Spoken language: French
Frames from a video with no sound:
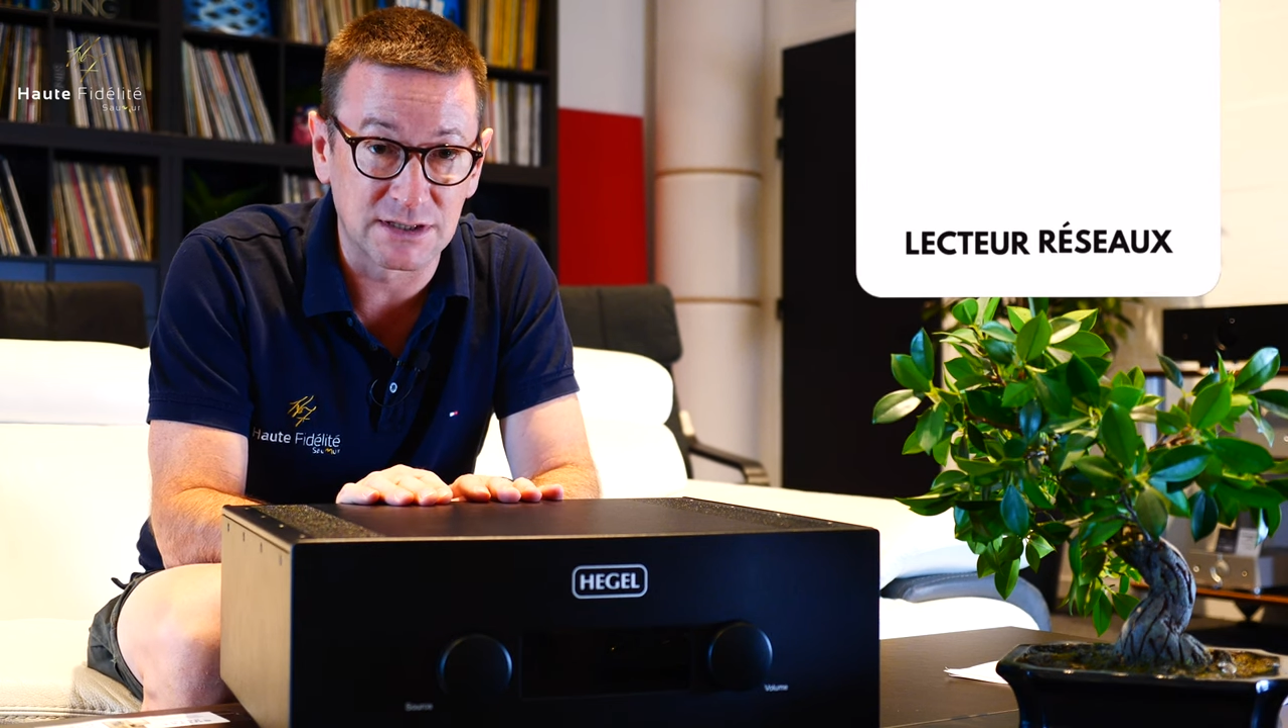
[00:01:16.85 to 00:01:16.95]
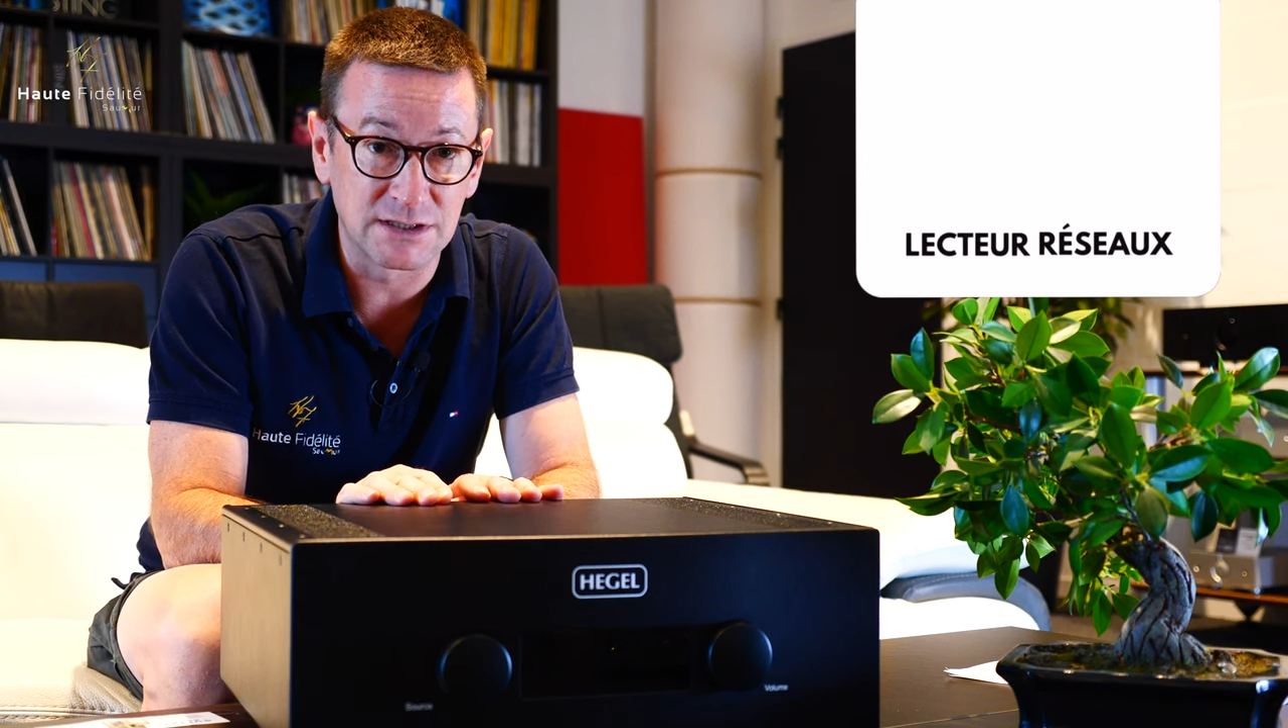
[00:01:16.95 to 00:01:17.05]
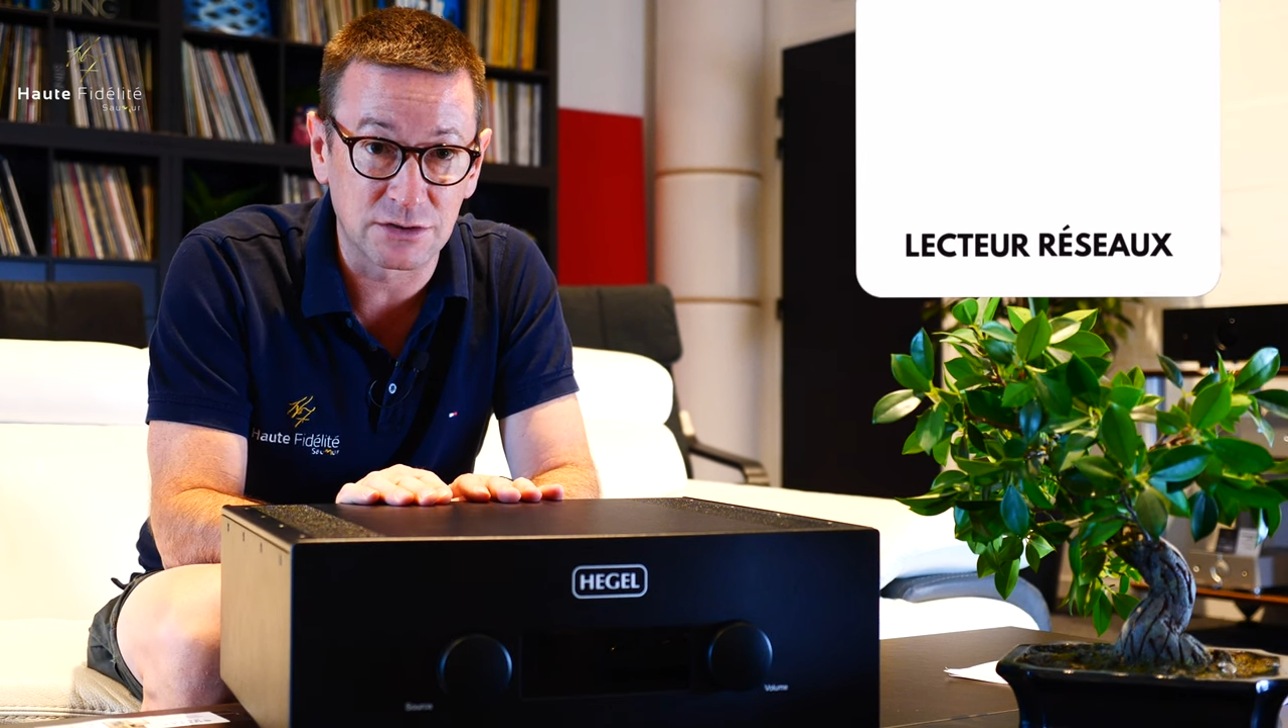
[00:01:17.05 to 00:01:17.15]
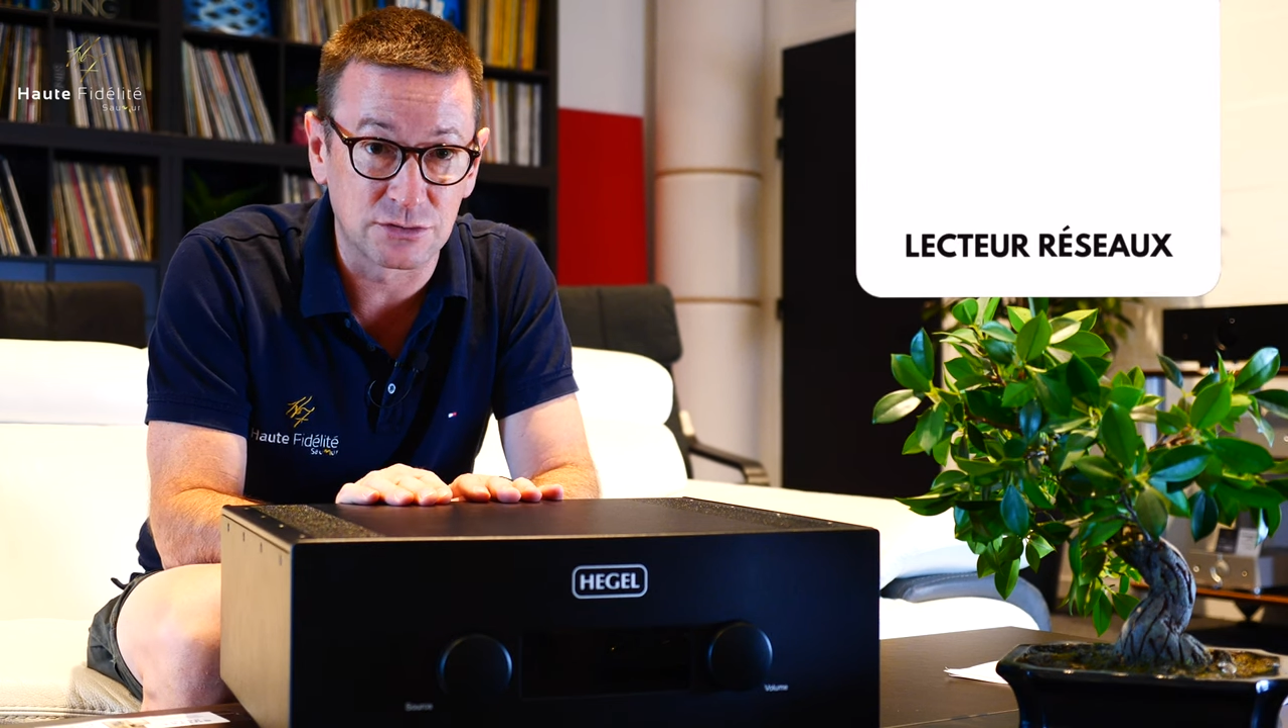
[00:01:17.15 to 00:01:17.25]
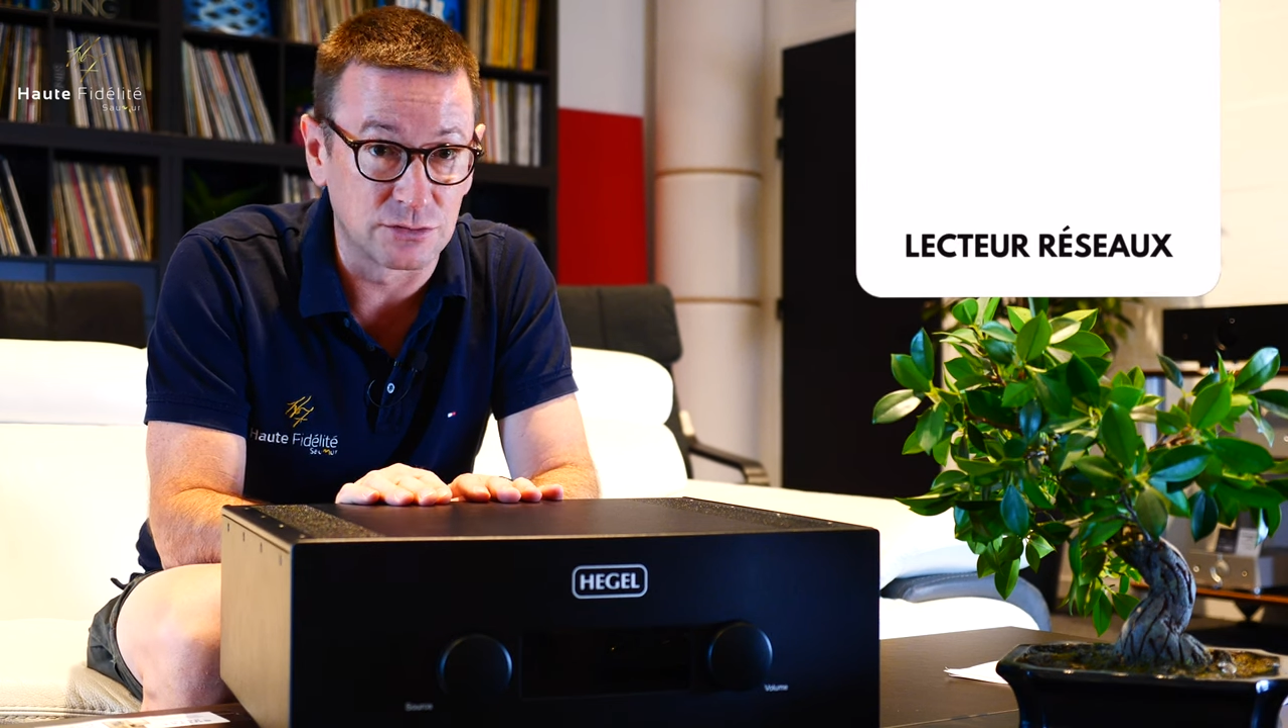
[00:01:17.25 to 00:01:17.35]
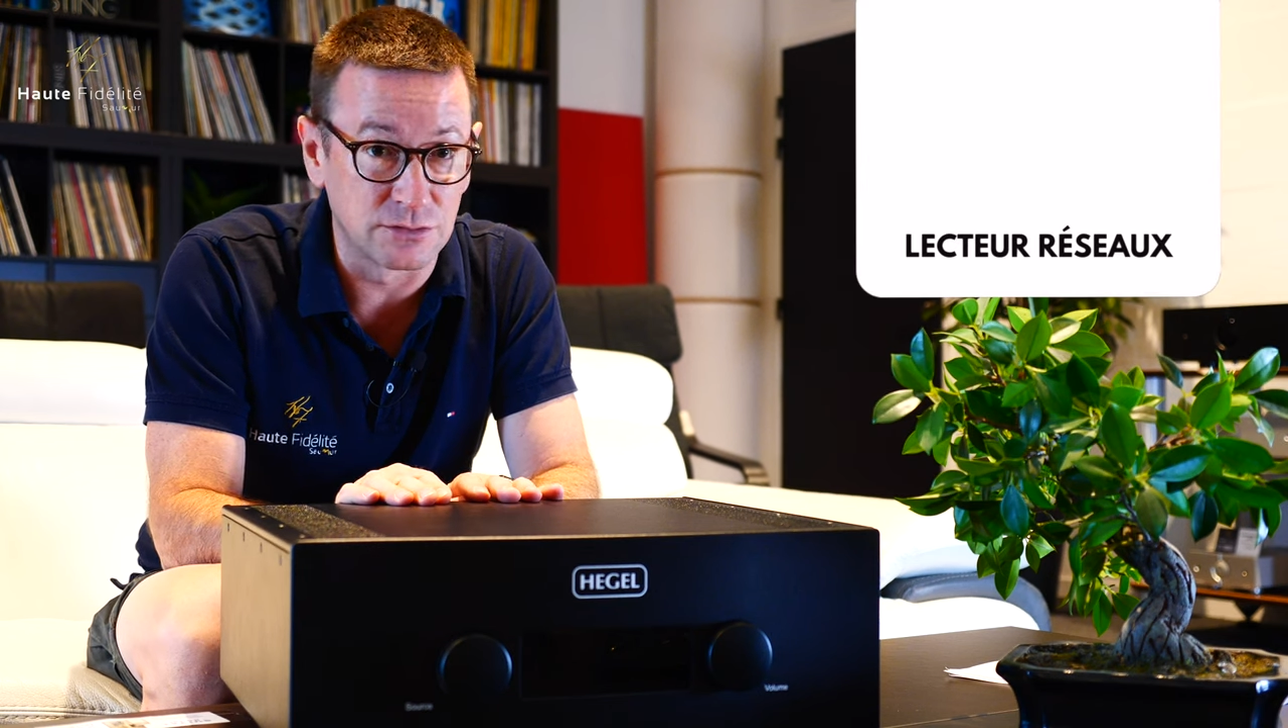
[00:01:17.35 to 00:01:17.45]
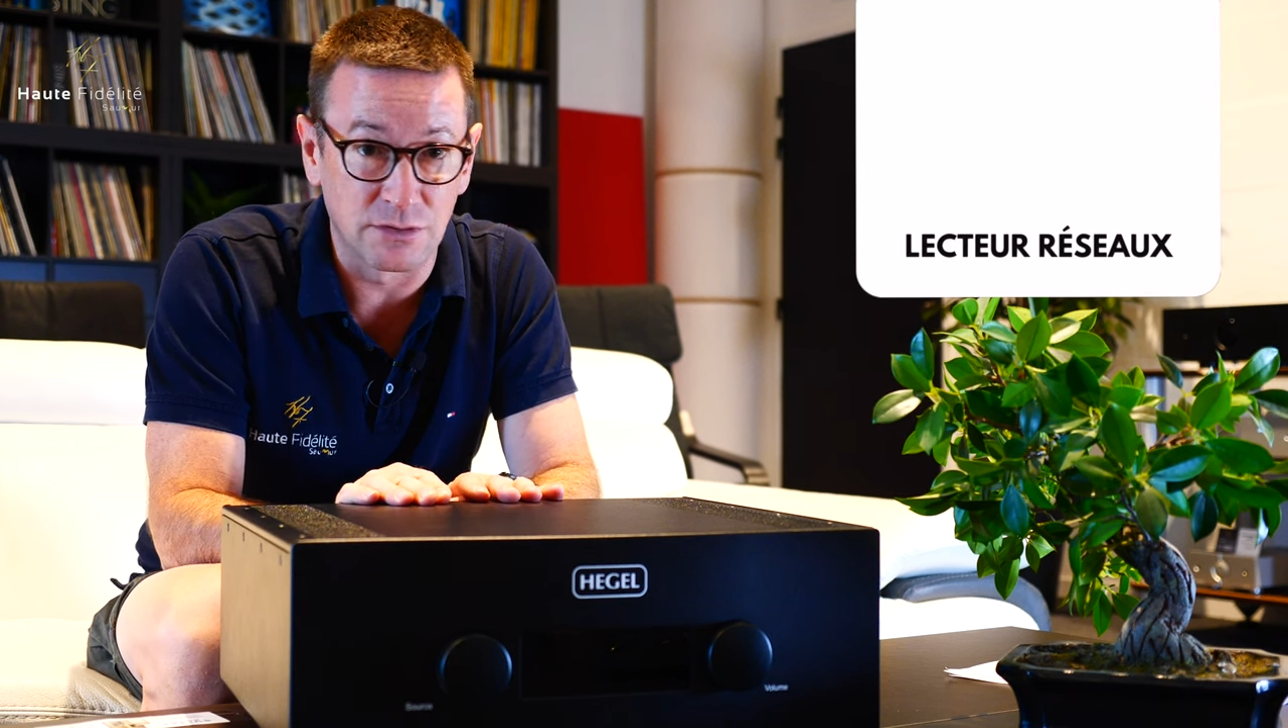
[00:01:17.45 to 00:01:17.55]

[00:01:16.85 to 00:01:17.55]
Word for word: c'est-à-dire